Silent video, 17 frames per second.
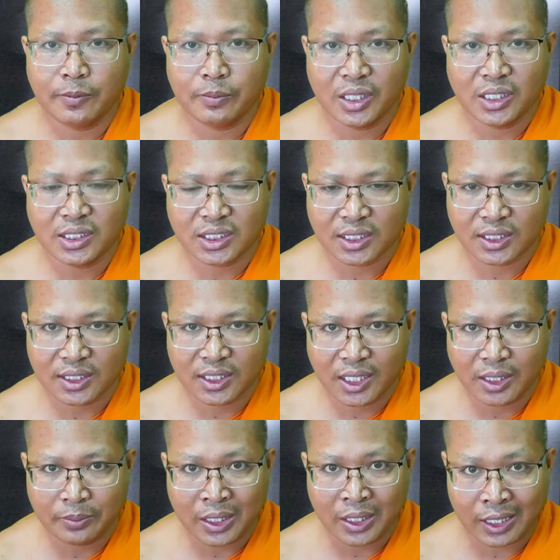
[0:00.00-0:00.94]
miền sự
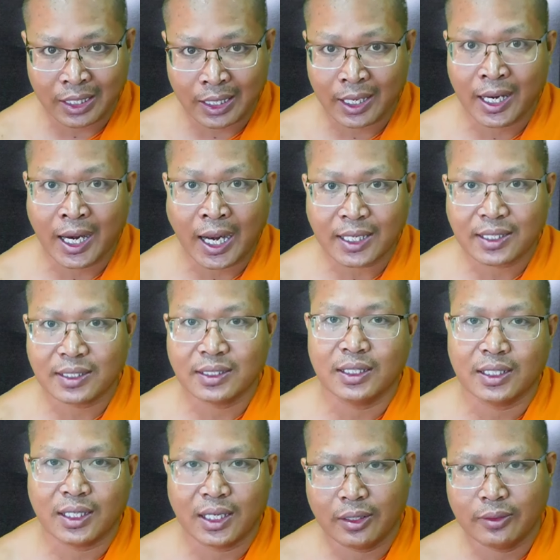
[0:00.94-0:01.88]
đây miền ạt
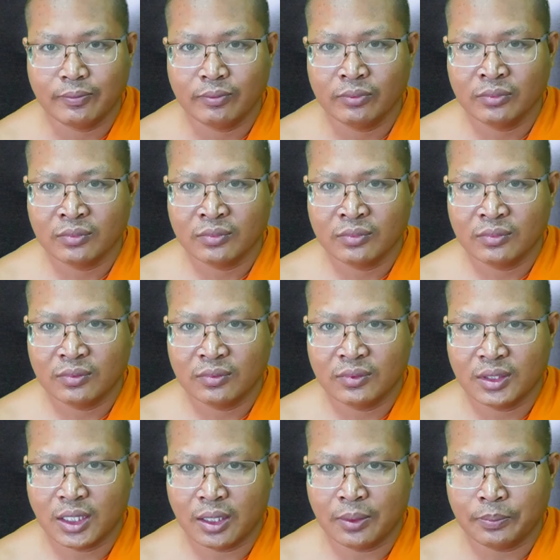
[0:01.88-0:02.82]
năng anh
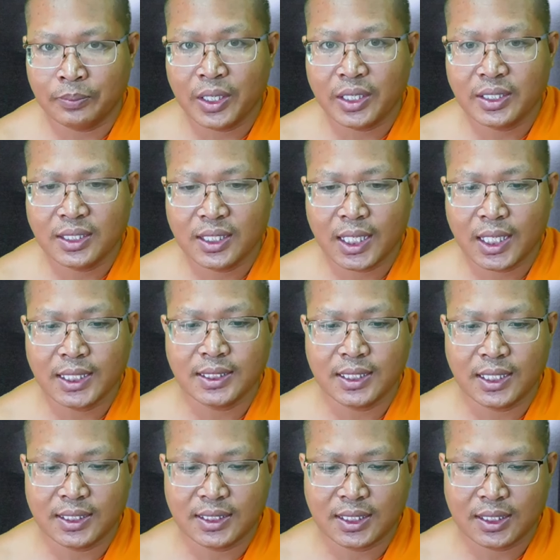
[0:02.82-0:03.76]
bình lình
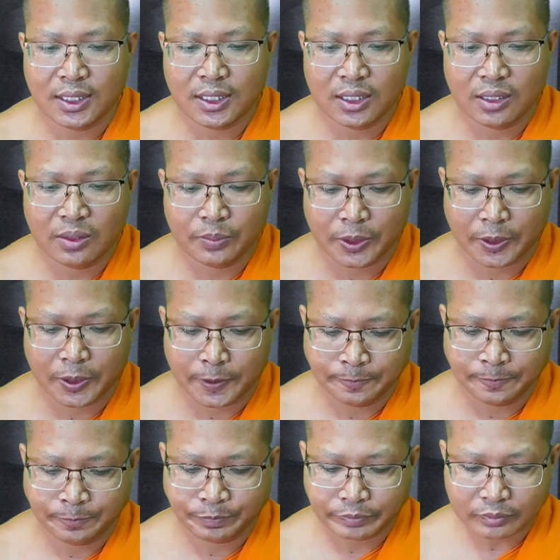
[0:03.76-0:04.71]
nhà chẳng nó bỏ
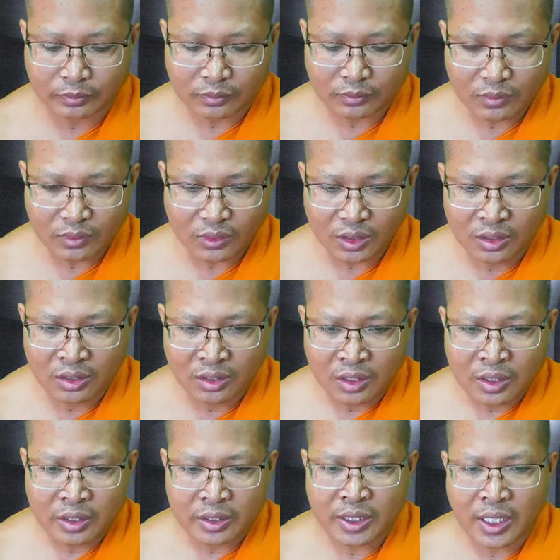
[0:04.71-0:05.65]

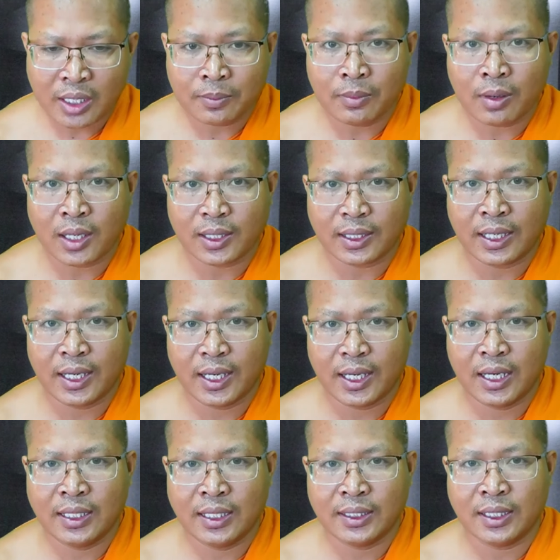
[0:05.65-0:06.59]
chẳng bọt
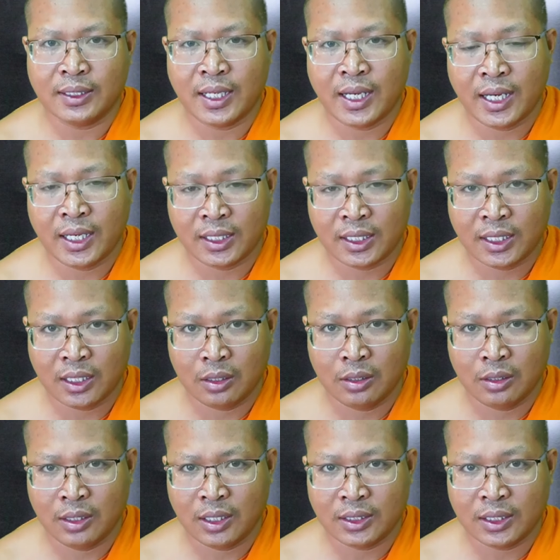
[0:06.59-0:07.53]
ha
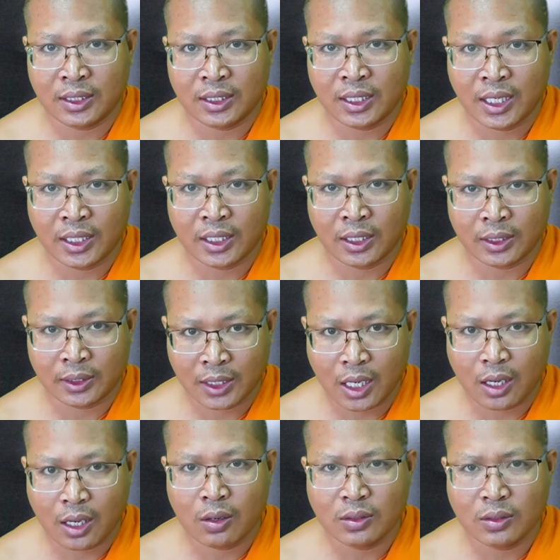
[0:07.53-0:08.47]
tha cả
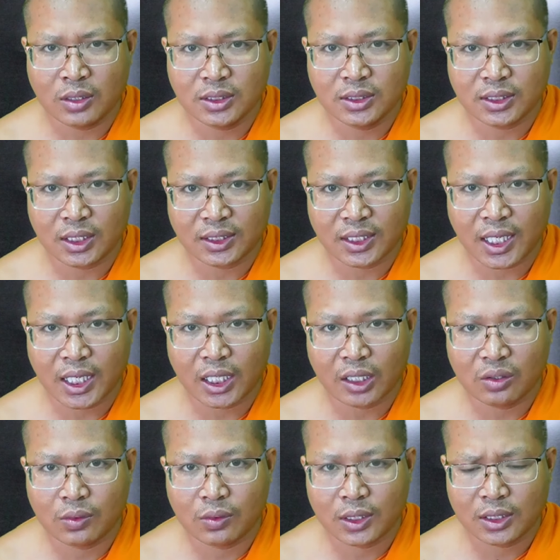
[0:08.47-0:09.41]
tao cứ tha
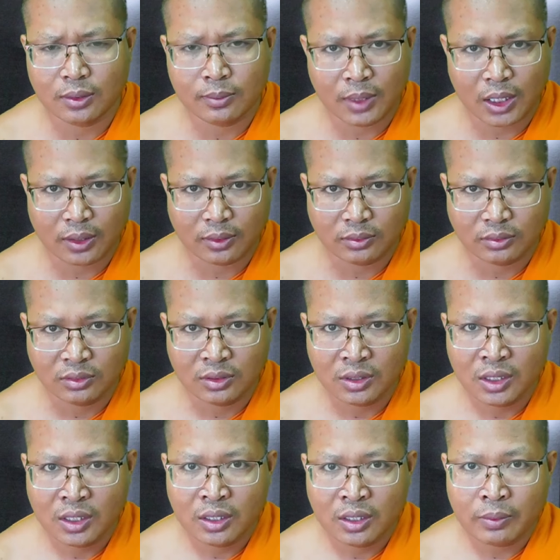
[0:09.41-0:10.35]
cuột nước miền
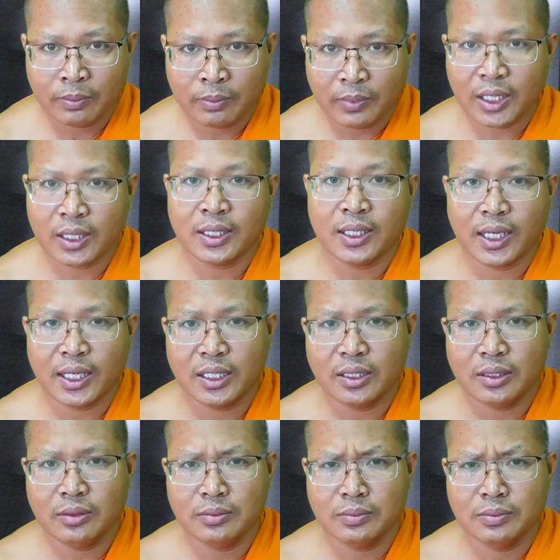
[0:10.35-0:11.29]
miền
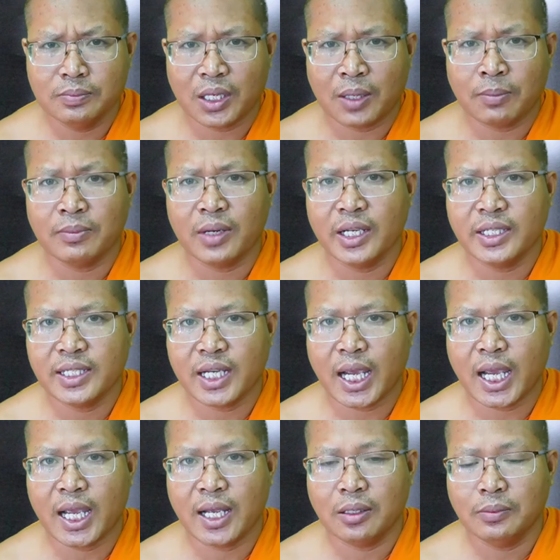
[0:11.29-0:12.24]
này bầm bay
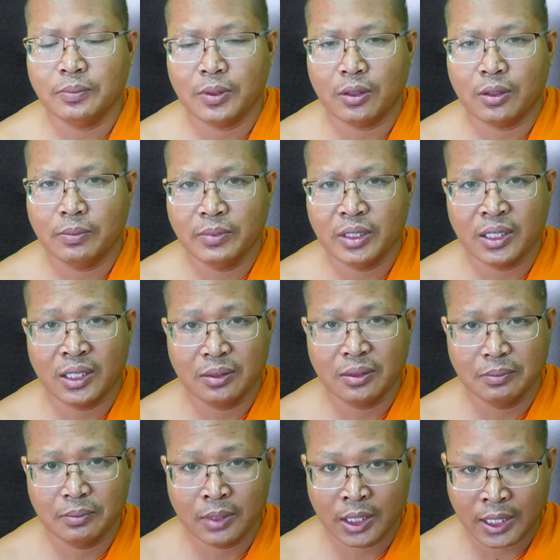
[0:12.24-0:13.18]
giang bỏ miền
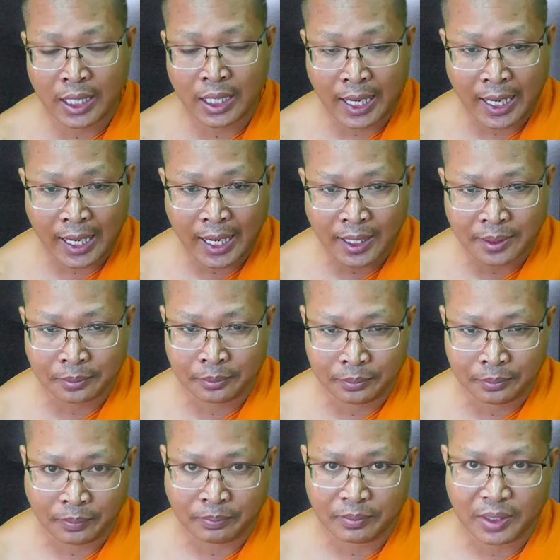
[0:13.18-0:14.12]
miền ạt
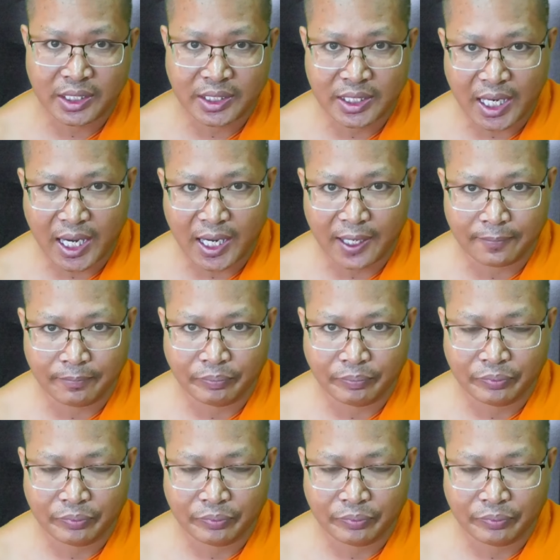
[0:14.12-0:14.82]
bầm bay giang